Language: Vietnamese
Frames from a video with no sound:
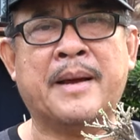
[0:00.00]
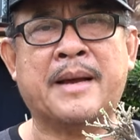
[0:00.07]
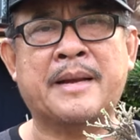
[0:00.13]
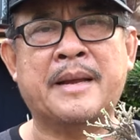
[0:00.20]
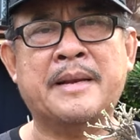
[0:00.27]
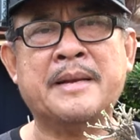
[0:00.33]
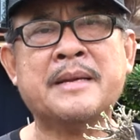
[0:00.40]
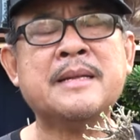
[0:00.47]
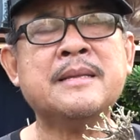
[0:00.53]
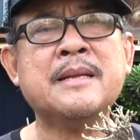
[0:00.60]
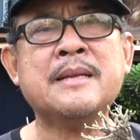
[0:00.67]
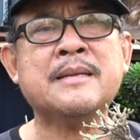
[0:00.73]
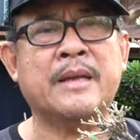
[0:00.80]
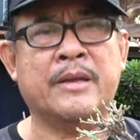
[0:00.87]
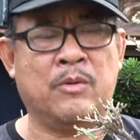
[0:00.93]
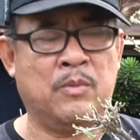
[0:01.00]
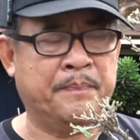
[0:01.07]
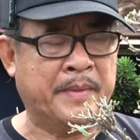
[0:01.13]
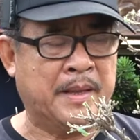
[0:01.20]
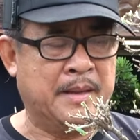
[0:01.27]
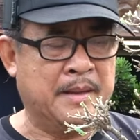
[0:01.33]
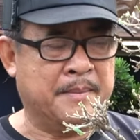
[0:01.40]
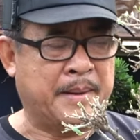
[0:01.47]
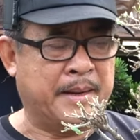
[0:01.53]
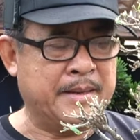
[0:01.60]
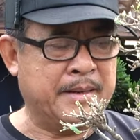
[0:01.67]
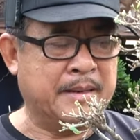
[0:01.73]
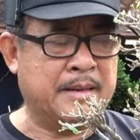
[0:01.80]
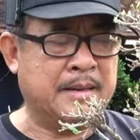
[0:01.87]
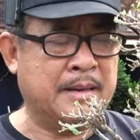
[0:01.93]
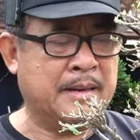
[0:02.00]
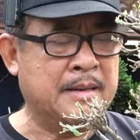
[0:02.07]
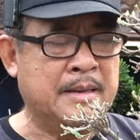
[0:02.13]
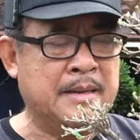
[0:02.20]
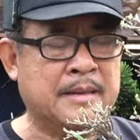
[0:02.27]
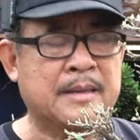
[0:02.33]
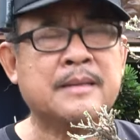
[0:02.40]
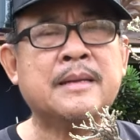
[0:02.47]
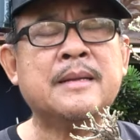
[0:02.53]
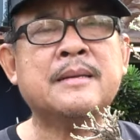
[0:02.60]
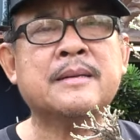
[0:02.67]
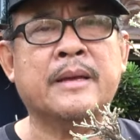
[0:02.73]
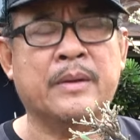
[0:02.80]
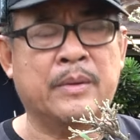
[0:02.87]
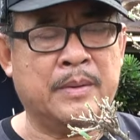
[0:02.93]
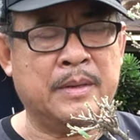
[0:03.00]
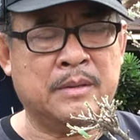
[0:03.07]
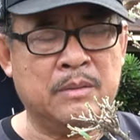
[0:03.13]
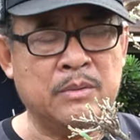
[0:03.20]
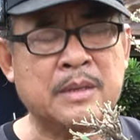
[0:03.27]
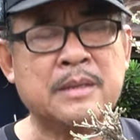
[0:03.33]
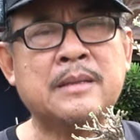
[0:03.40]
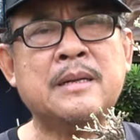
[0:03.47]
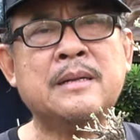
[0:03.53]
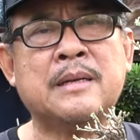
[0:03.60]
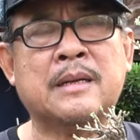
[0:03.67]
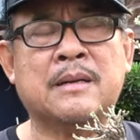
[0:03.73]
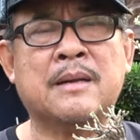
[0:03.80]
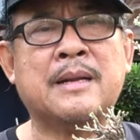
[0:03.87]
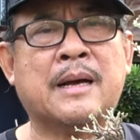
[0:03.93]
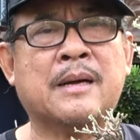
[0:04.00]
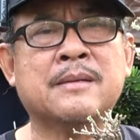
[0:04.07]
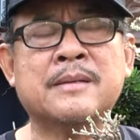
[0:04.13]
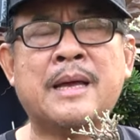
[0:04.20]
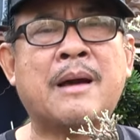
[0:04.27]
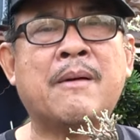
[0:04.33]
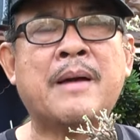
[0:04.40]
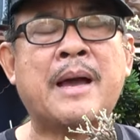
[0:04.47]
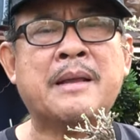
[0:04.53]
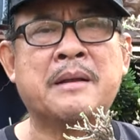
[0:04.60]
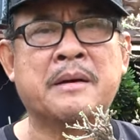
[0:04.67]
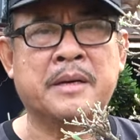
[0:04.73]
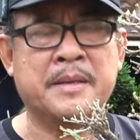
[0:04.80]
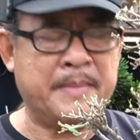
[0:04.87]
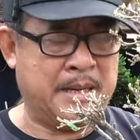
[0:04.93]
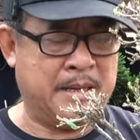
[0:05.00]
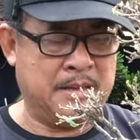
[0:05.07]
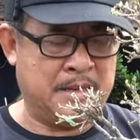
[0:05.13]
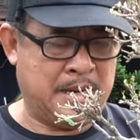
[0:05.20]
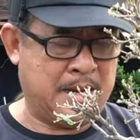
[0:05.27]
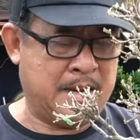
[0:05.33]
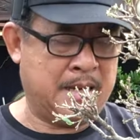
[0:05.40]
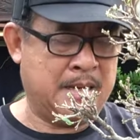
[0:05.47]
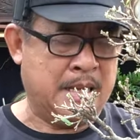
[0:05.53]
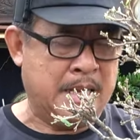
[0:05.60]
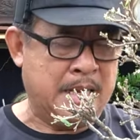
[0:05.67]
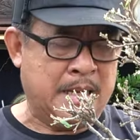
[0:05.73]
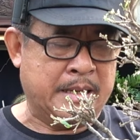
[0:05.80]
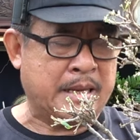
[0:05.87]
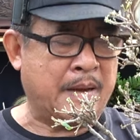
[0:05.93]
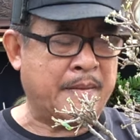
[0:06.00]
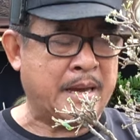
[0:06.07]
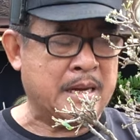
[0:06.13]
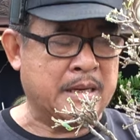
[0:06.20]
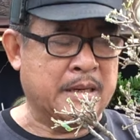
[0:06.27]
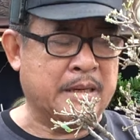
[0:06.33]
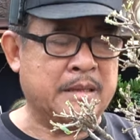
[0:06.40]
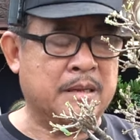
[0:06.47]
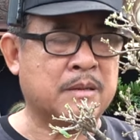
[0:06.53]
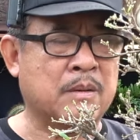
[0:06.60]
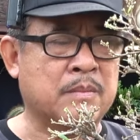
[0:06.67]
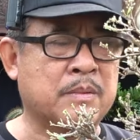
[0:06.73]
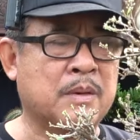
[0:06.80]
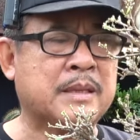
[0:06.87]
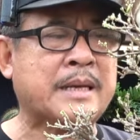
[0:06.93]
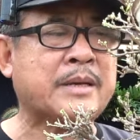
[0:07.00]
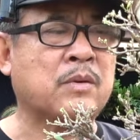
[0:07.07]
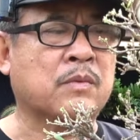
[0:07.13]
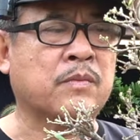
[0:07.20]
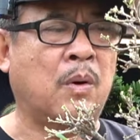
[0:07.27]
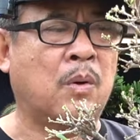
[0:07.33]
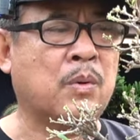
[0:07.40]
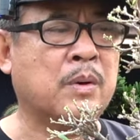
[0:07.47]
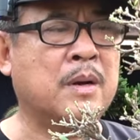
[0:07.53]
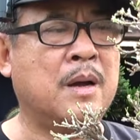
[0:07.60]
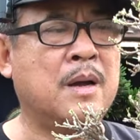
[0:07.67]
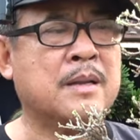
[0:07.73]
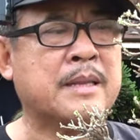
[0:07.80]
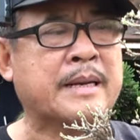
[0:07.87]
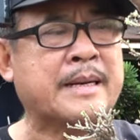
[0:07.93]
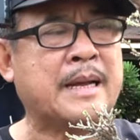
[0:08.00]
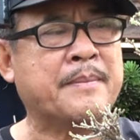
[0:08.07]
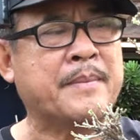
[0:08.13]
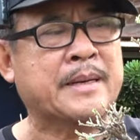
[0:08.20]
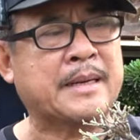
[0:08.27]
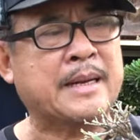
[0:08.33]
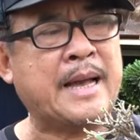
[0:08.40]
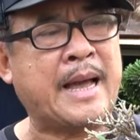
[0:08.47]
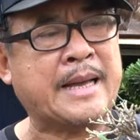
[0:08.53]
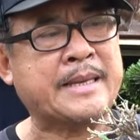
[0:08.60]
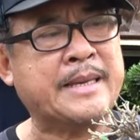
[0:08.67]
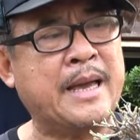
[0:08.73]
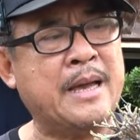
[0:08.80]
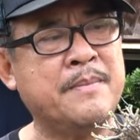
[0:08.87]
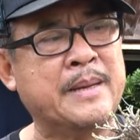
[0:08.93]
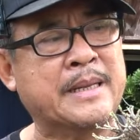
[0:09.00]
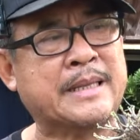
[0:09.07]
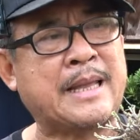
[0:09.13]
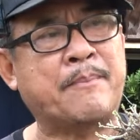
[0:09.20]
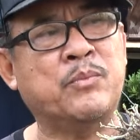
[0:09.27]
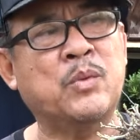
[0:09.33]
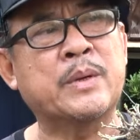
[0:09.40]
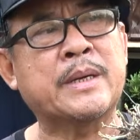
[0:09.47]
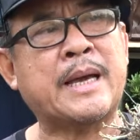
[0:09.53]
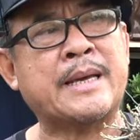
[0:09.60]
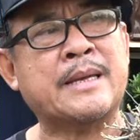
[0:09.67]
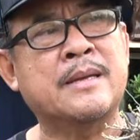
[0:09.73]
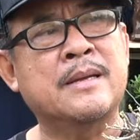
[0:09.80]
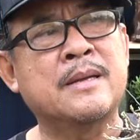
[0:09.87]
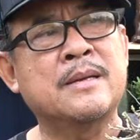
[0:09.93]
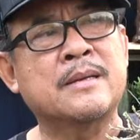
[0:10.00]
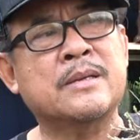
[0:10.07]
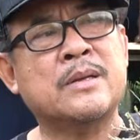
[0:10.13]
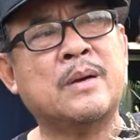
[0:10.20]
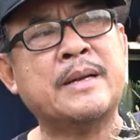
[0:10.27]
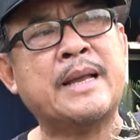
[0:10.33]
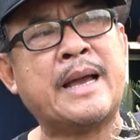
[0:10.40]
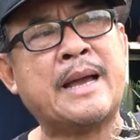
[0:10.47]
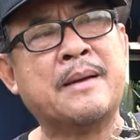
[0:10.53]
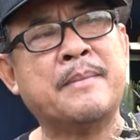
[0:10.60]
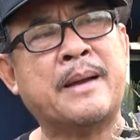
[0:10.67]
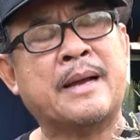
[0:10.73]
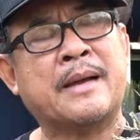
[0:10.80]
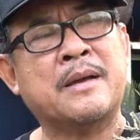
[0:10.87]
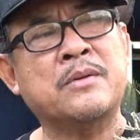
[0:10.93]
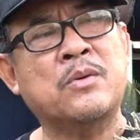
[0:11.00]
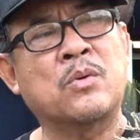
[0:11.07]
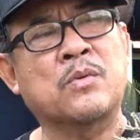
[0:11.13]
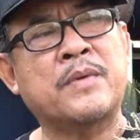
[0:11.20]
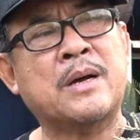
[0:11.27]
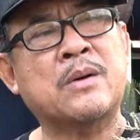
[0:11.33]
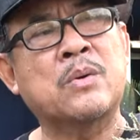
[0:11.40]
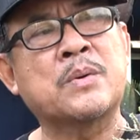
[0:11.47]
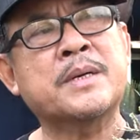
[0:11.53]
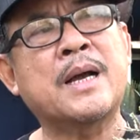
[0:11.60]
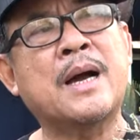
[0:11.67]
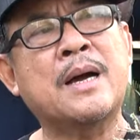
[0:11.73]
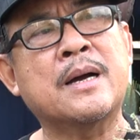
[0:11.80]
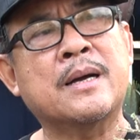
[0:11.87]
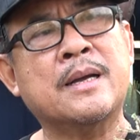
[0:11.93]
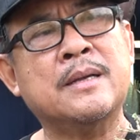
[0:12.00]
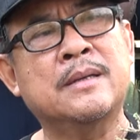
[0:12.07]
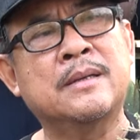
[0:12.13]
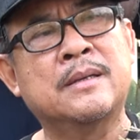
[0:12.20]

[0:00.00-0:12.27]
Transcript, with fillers: mà để nó kích thích nhiều bởi vì à, kích thích nhiều á, thuốc kích thích là nó là con dao hai lưỡi mà à, dao hai lưỡi nó cũng có tác dụng phụ của nó thành ra mình cứ hạn chế mình tập nuôi cây cho nó ăn bằng cái nguồn phân hữu cơ á